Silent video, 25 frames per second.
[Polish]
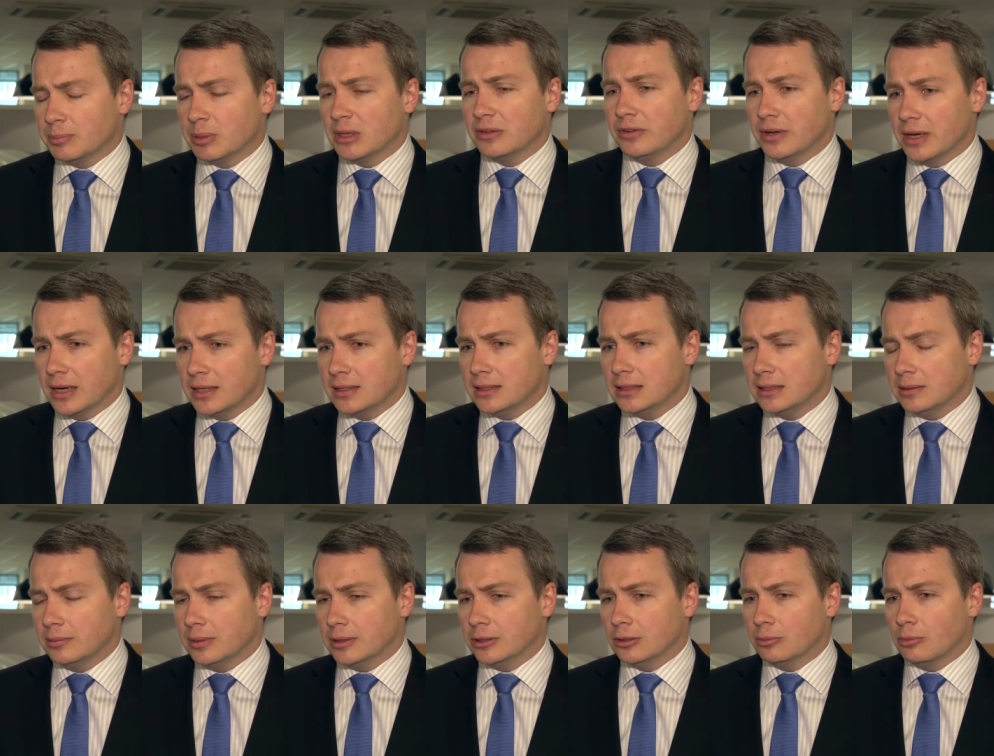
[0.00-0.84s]

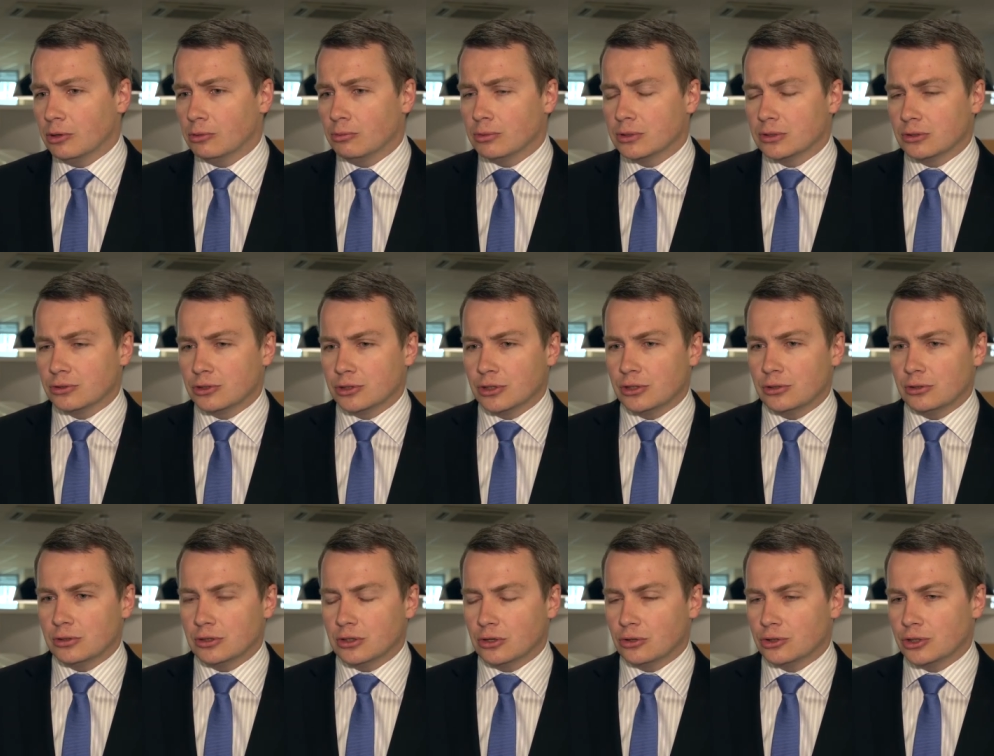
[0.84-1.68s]
preferencji będą mogły
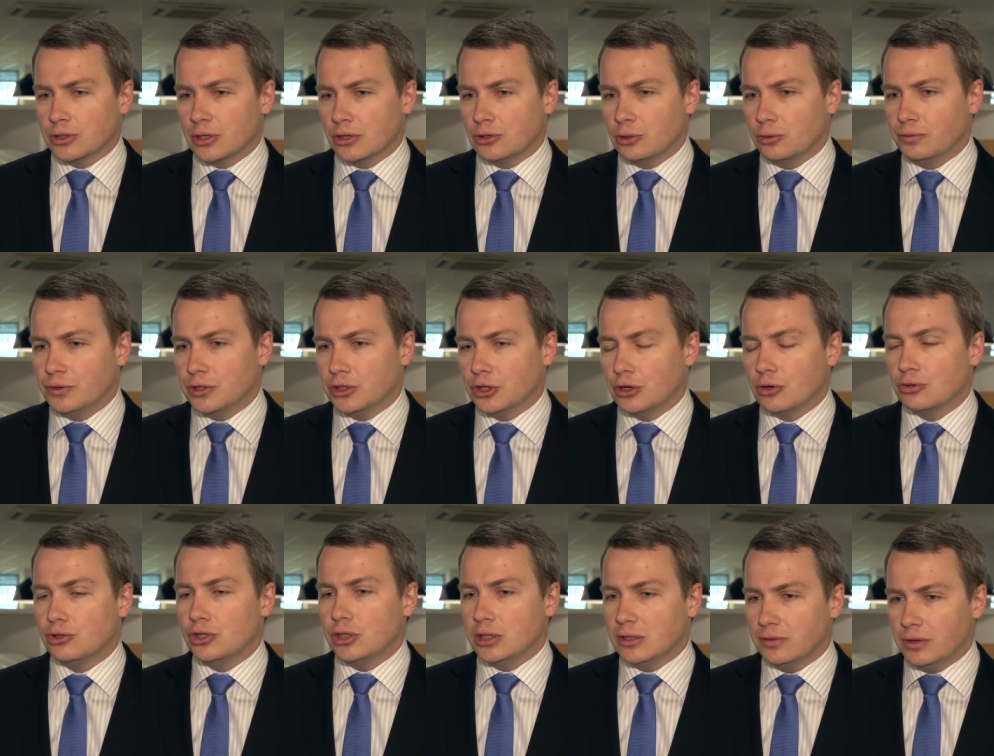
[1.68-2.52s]
skorzystać również
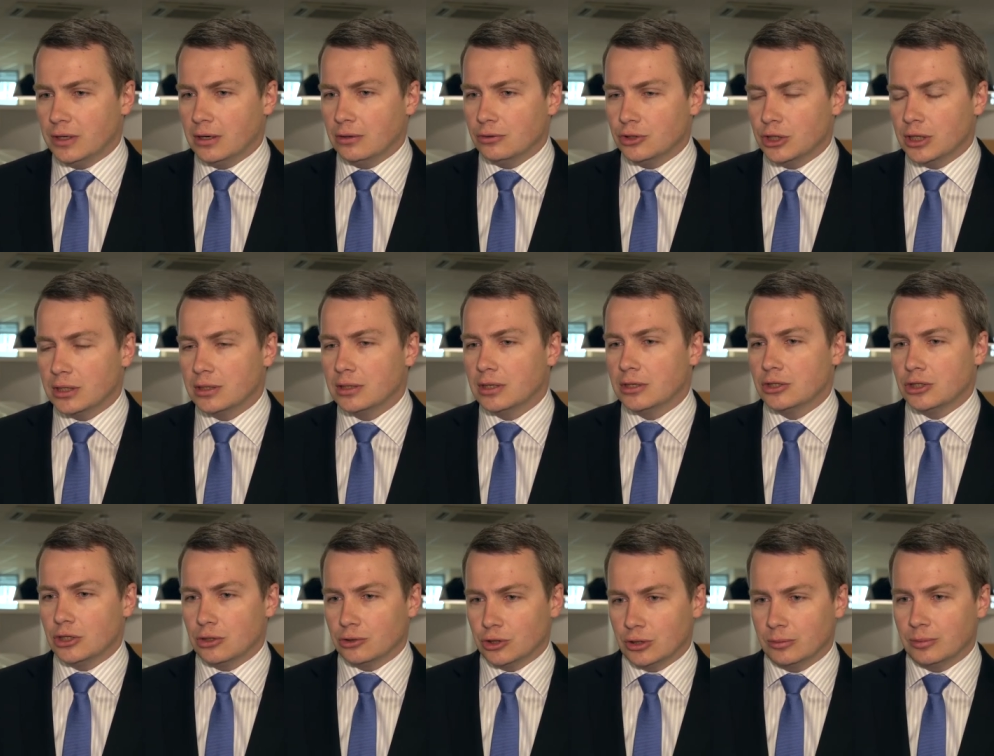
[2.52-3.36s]
rodziny wielodzietne
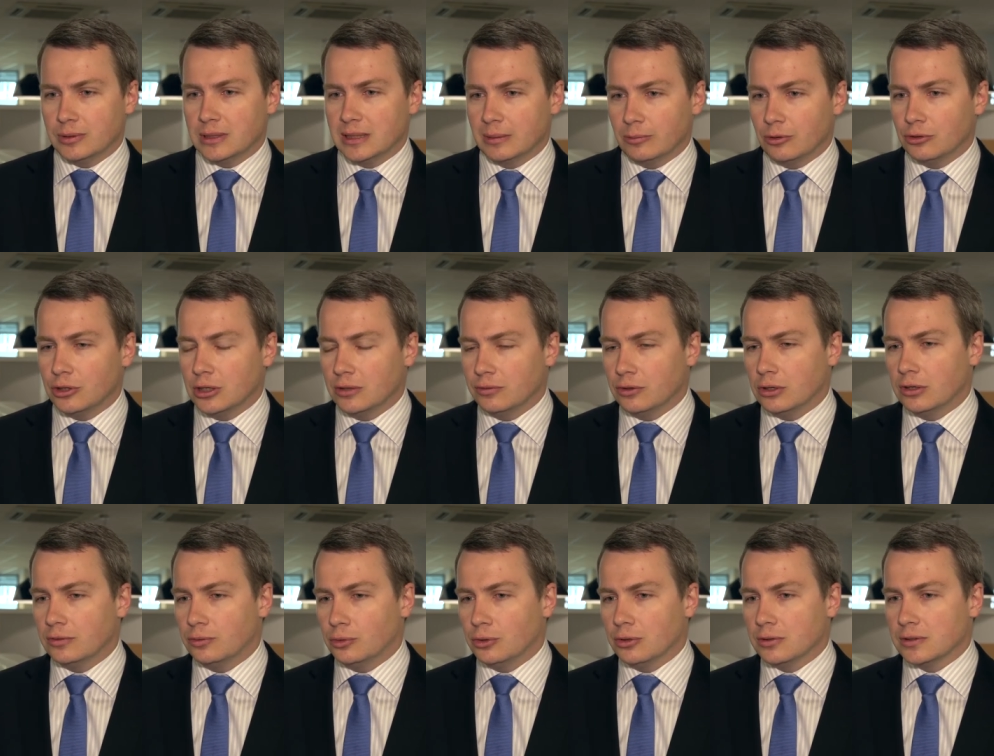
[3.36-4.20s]
czy osoby samotnie
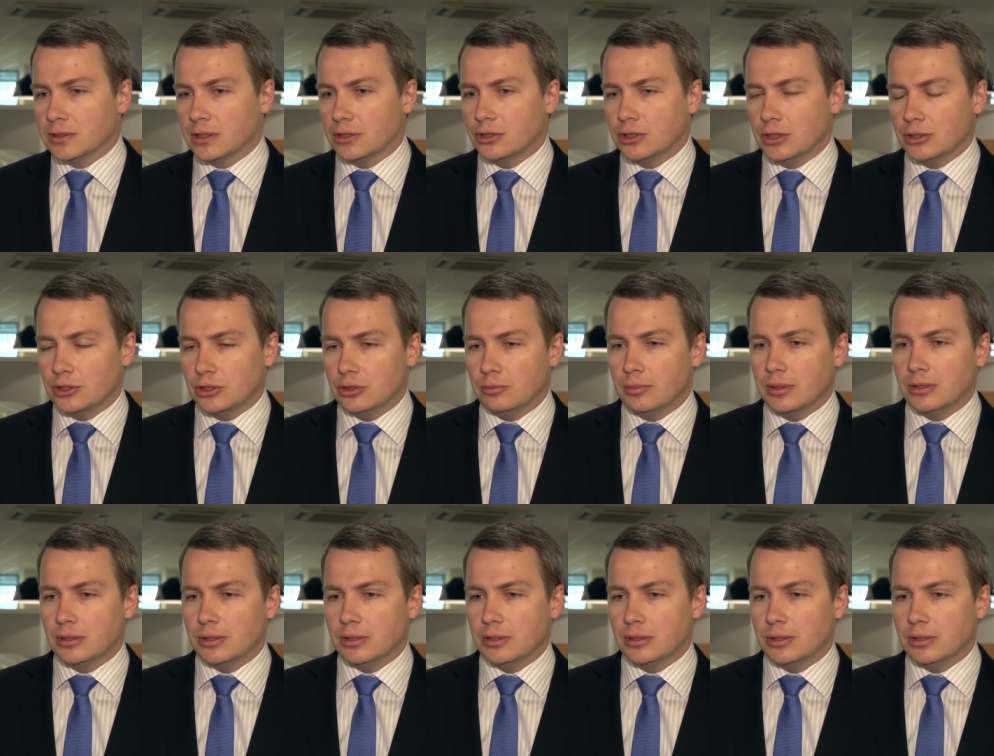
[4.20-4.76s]
wychowujące dzieci.